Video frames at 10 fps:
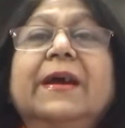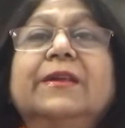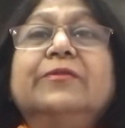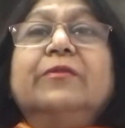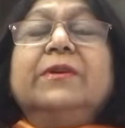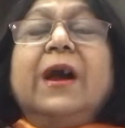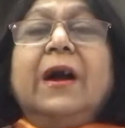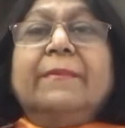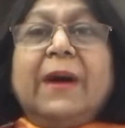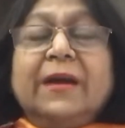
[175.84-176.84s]
तो
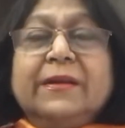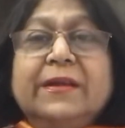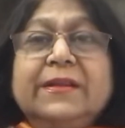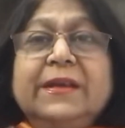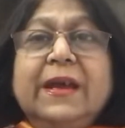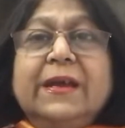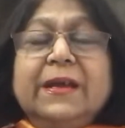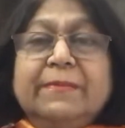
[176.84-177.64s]
यहाँ बात आती है कि